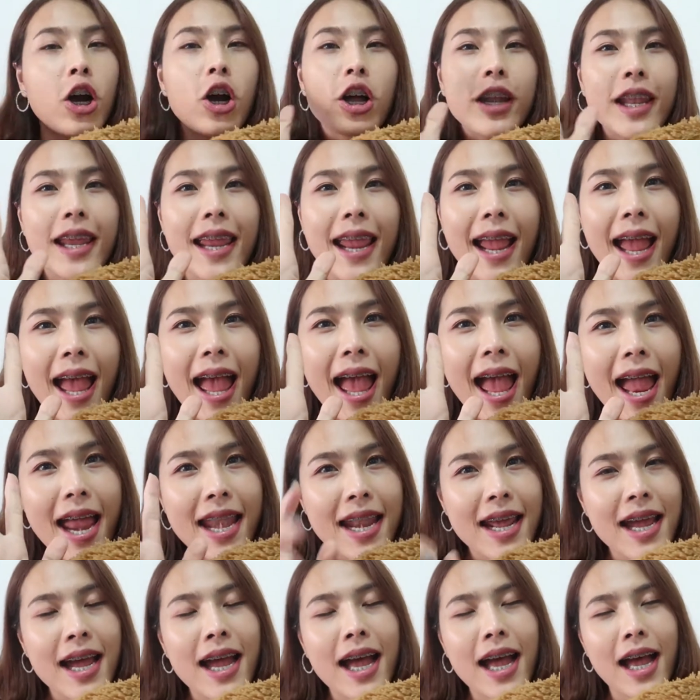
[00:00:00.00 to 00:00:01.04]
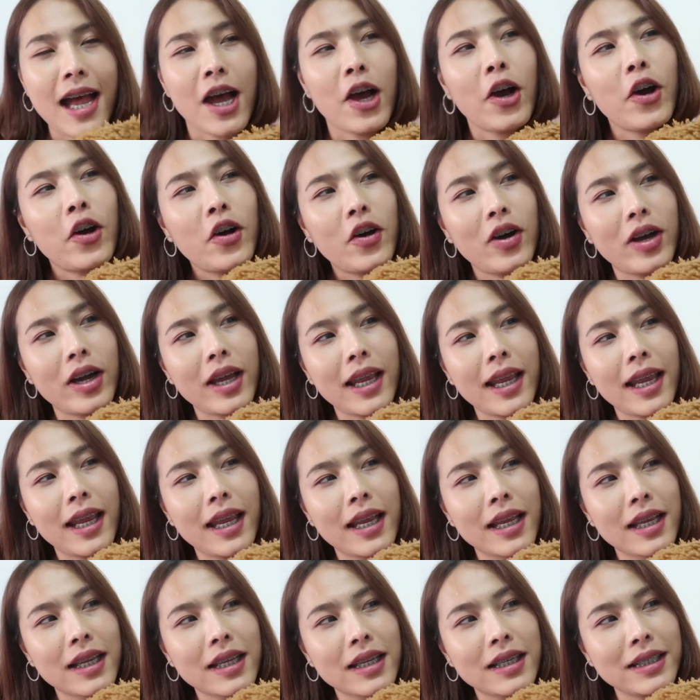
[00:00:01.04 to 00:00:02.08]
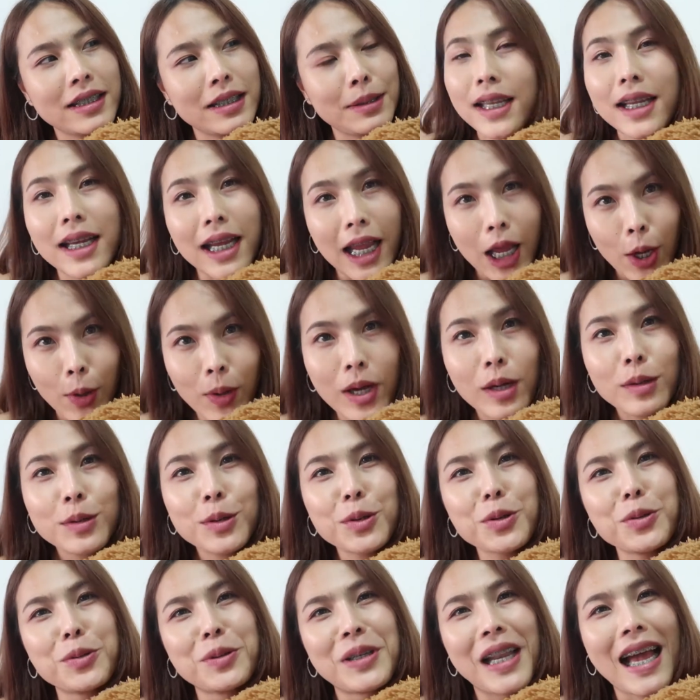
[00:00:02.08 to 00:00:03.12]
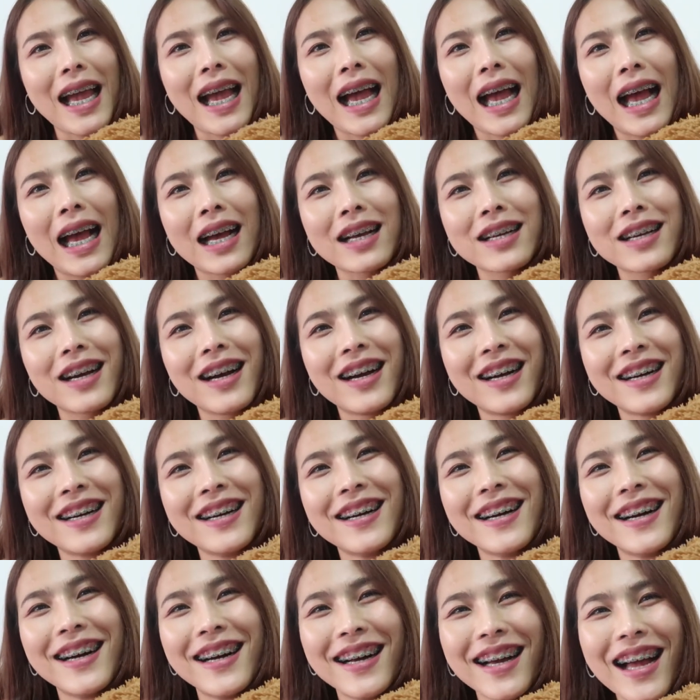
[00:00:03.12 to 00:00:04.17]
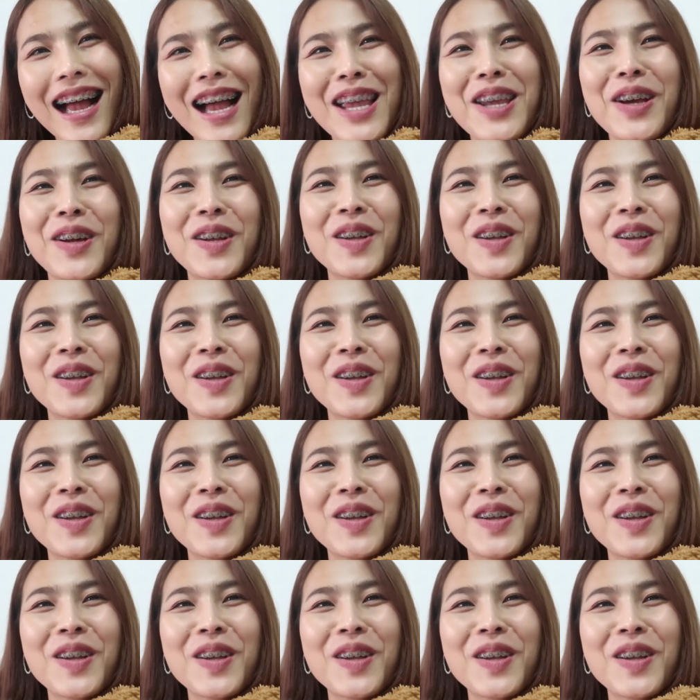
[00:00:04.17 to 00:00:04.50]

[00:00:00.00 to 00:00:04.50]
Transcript: ข้อที่ห้านะคะออยเกิดหนึ่งเก้าเก้าศูนย์นะคะก็อา